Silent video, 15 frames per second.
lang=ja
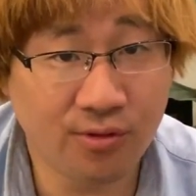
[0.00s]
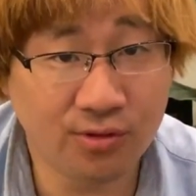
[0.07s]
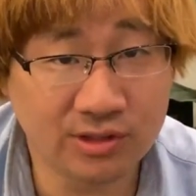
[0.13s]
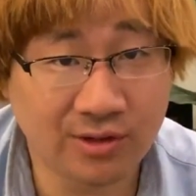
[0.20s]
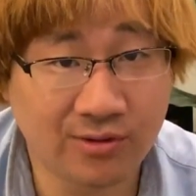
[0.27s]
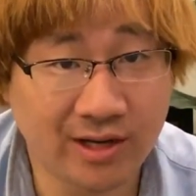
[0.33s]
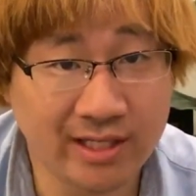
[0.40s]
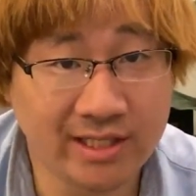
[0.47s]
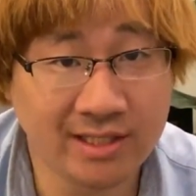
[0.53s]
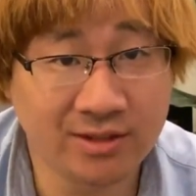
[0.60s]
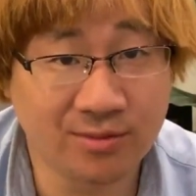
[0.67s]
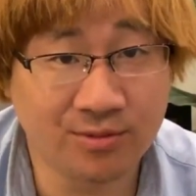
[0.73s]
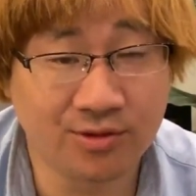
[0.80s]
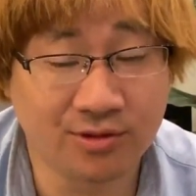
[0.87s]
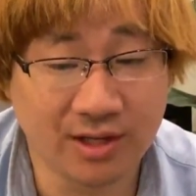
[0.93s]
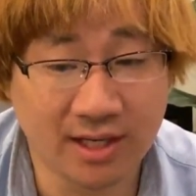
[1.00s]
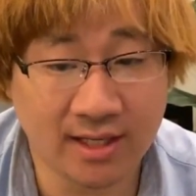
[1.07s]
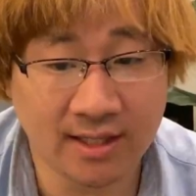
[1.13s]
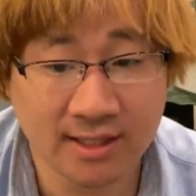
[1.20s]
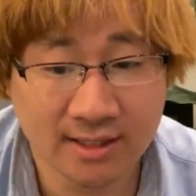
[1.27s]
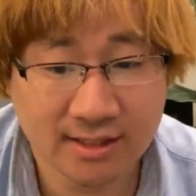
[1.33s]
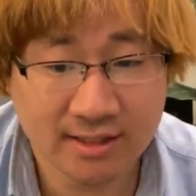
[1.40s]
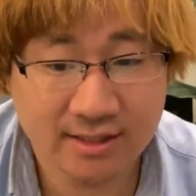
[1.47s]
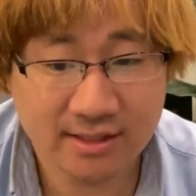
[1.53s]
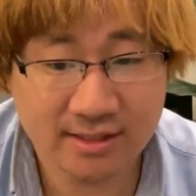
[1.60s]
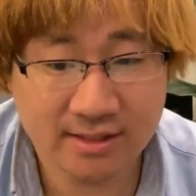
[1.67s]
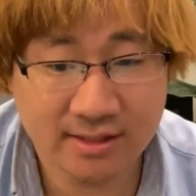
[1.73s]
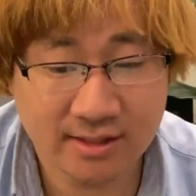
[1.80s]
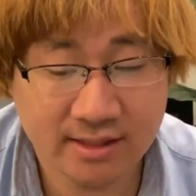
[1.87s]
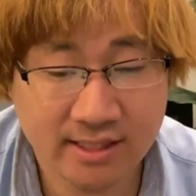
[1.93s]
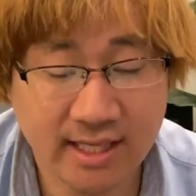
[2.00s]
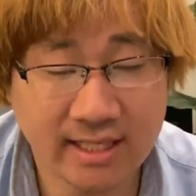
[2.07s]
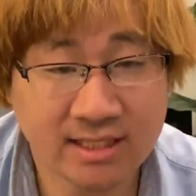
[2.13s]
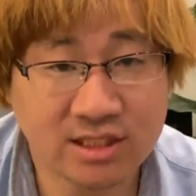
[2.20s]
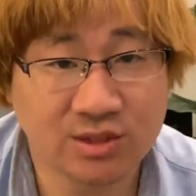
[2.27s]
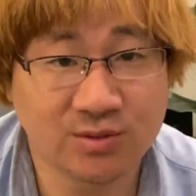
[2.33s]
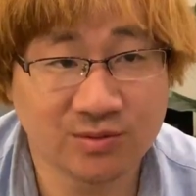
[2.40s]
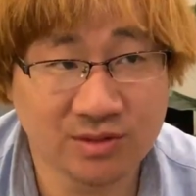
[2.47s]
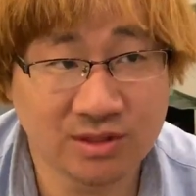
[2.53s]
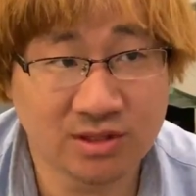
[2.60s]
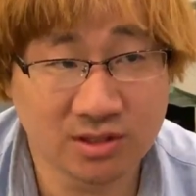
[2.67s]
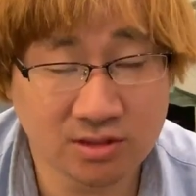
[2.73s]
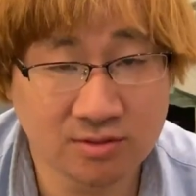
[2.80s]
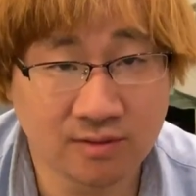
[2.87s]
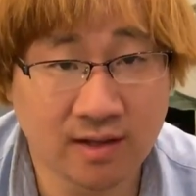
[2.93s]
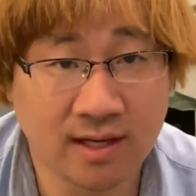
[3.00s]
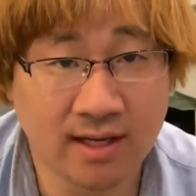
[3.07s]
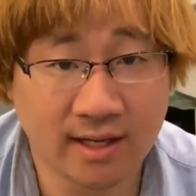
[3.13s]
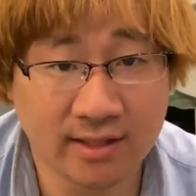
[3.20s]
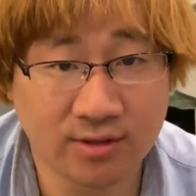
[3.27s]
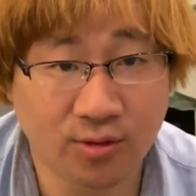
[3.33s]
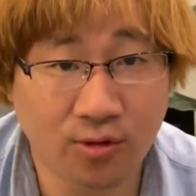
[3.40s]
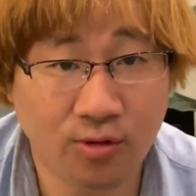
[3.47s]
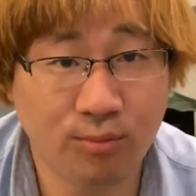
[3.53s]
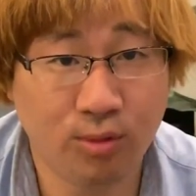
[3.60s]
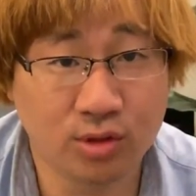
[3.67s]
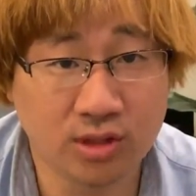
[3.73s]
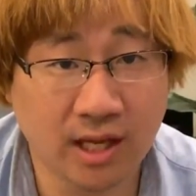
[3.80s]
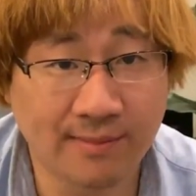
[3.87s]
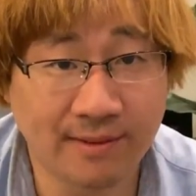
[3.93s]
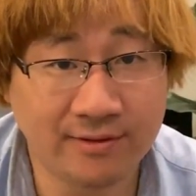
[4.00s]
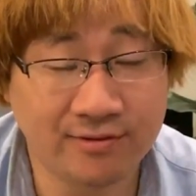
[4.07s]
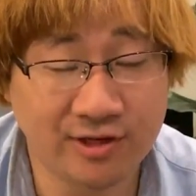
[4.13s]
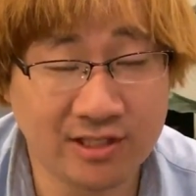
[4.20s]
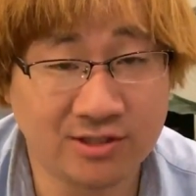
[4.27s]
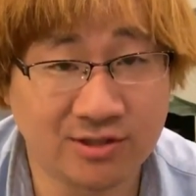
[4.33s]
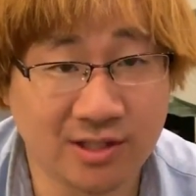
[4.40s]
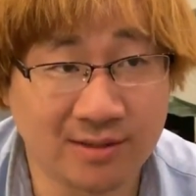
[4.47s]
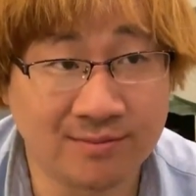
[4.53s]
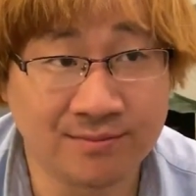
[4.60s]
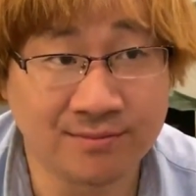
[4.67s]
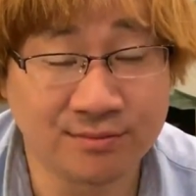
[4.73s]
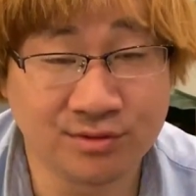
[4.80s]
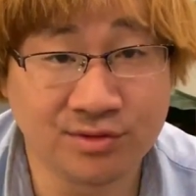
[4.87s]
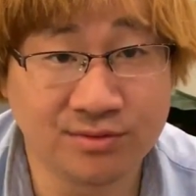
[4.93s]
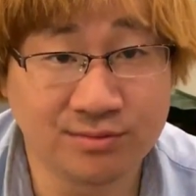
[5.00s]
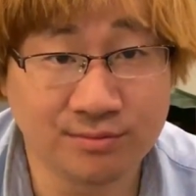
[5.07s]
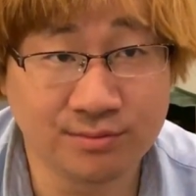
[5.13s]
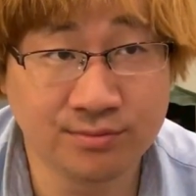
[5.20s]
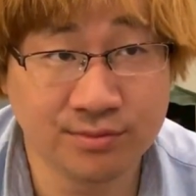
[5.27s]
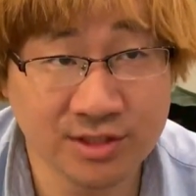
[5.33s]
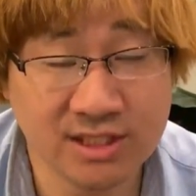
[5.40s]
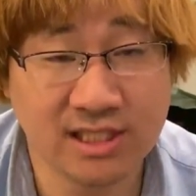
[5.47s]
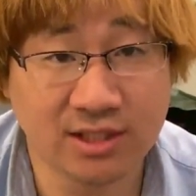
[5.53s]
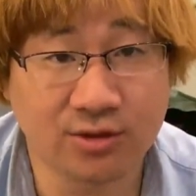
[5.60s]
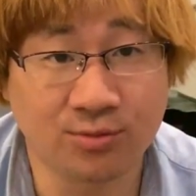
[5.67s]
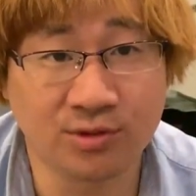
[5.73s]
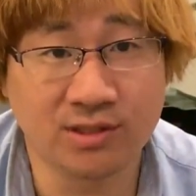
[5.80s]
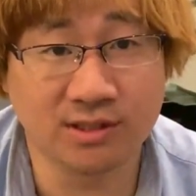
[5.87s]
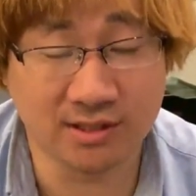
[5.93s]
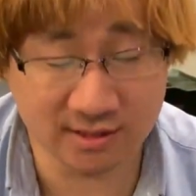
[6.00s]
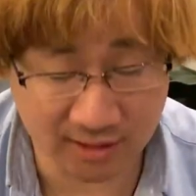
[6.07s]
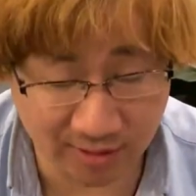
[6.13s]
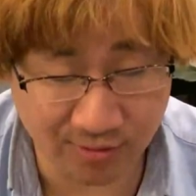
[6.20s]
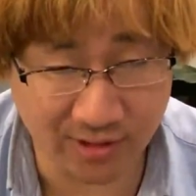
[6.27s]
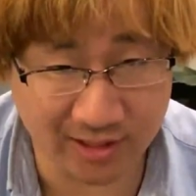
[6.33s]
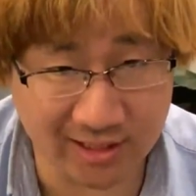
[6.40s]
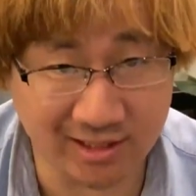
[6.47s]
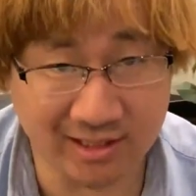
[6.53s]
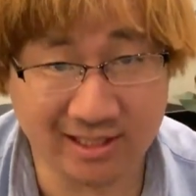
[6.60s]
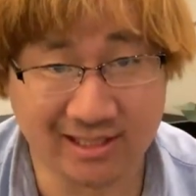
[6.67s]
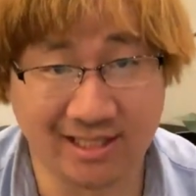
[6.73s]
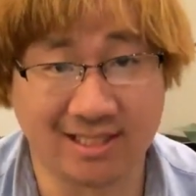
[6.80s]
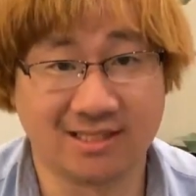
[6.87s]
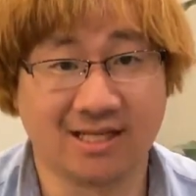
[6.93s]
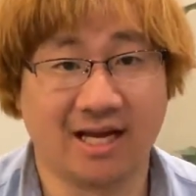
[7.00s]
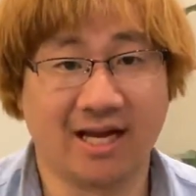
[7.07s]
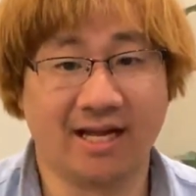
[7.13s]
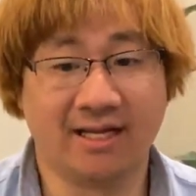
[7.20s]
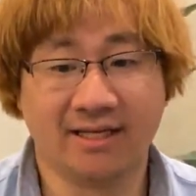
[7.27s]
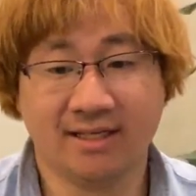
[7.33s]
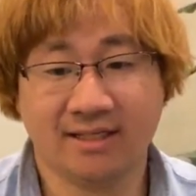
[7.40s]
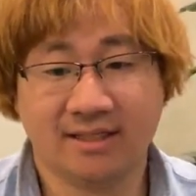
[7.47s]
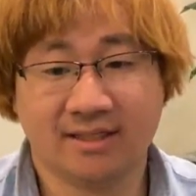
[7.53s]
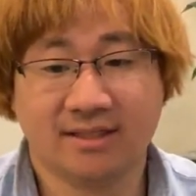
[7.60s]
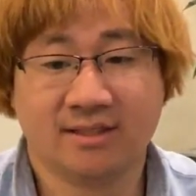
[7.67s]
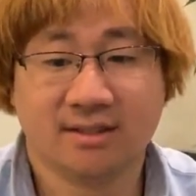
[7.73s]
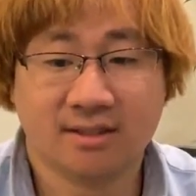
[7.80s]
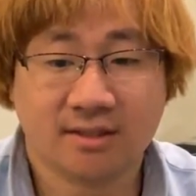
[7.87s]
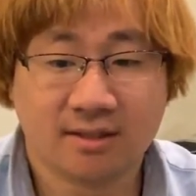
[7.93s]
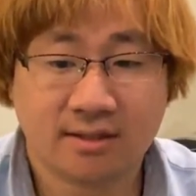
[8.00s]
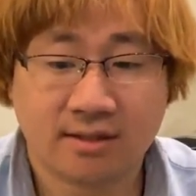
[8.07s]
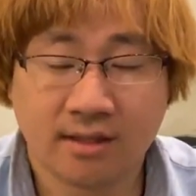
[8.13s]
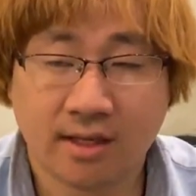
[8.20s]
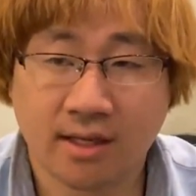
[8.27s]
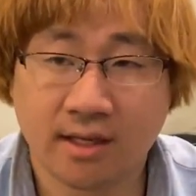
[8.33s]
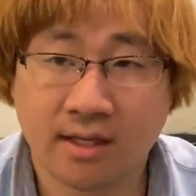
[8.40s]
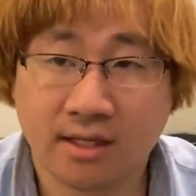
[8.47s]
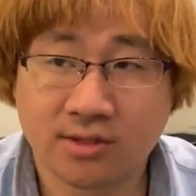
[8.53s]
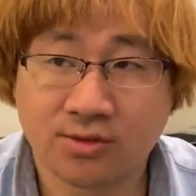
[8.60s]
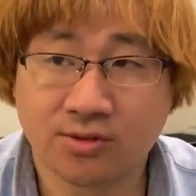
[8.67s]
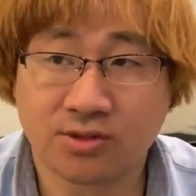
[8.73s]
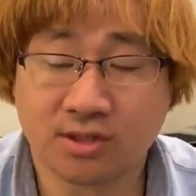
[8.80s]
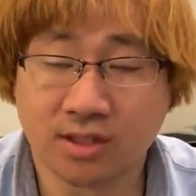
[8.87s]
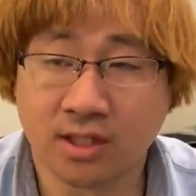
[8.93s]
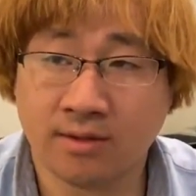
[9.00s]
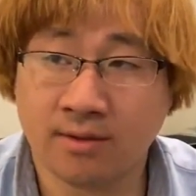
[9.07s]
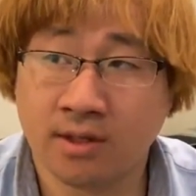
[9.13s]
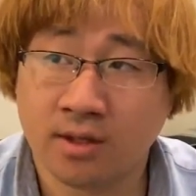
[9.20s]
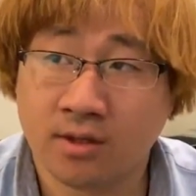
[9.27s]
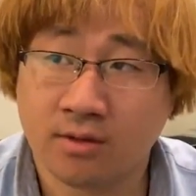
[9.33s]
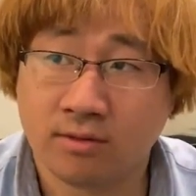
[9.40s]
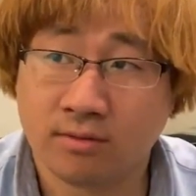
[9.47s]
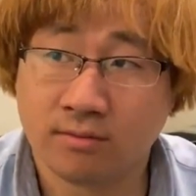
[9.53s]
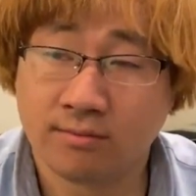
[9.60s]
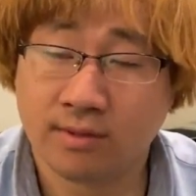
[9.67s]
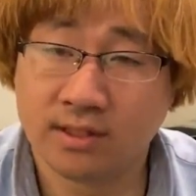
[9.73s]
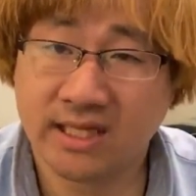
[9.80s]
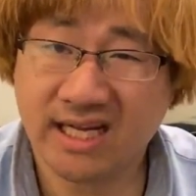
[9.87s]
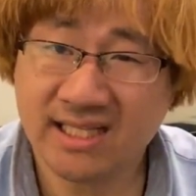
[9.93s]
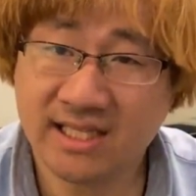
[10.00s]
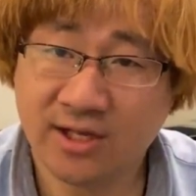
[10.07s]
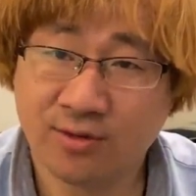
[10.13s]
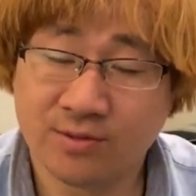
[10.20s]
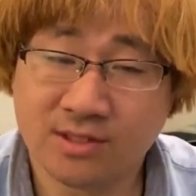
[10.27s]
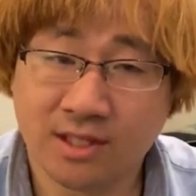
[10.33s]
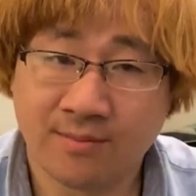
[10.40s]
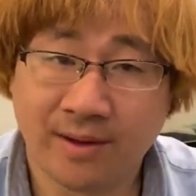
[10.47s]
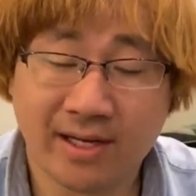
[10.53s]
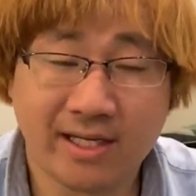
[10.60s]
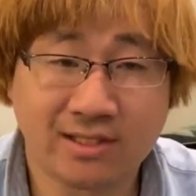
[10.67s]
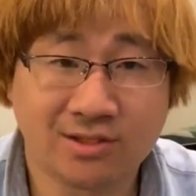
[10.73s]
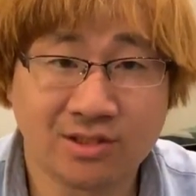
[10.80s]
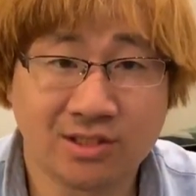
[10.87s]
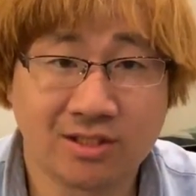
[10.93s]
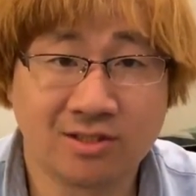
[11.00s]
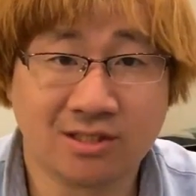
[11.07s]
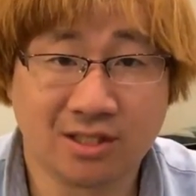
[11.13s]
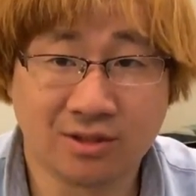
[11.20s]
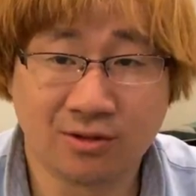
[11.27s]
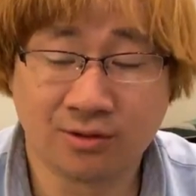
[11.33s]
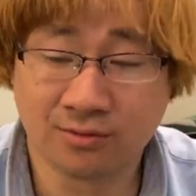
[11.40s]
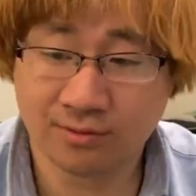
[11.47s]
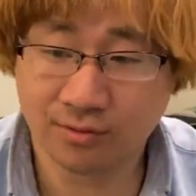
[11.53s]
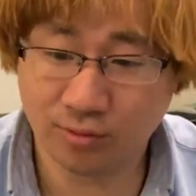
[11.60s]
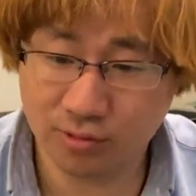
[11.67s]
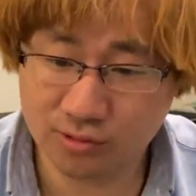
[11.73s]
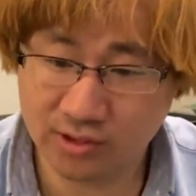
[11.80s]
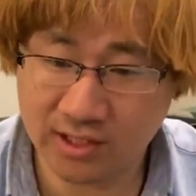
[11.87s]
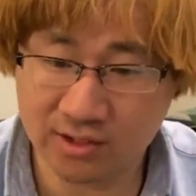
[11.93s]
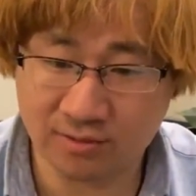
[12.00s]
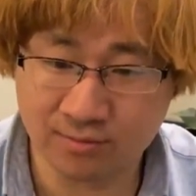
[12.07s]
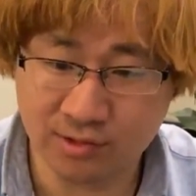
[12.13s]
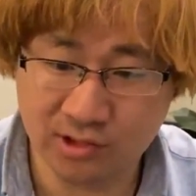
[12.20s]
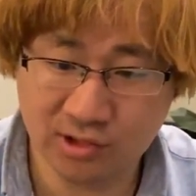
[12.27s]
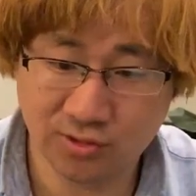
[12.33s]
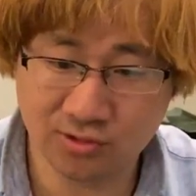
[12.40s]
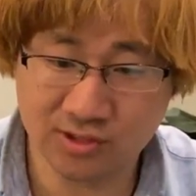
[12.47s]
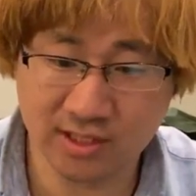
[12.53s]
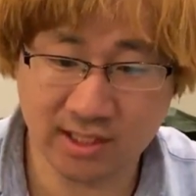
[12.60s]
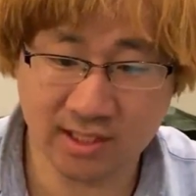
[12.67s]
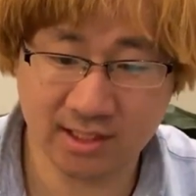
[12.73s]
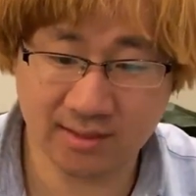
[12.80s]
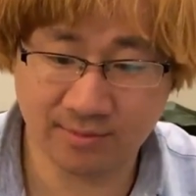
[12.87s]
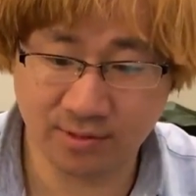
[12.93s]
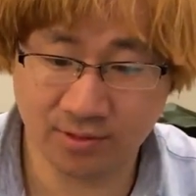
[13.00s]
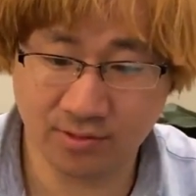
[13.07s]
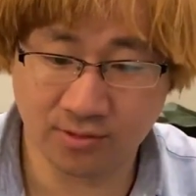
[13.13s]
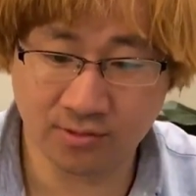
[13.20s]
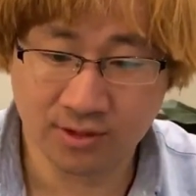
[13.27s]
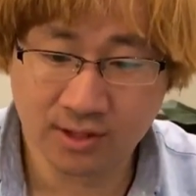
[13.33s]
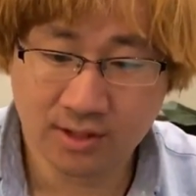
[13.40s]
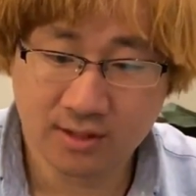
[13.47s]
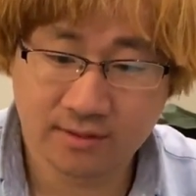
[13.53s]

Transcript: 置いた方がいいと思うのが、K12 は、えっと、ほぼ球増やすのが無理だと思った方がいいです。はい。えー、そうですね。まあ、大体の店はマイナスにしてるんですけど、おそらく無調整でも